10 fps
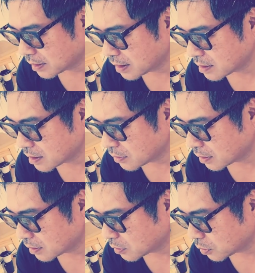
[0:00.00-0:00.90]
はてっちゃんの
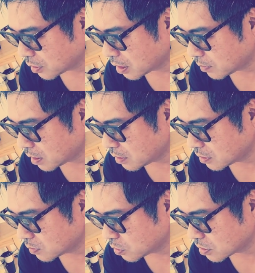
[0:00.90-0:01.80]
話すことがあまり
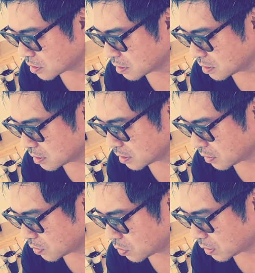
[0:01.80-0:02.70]
に図星
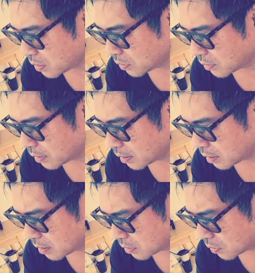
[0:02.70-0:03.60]
で怖いのではないか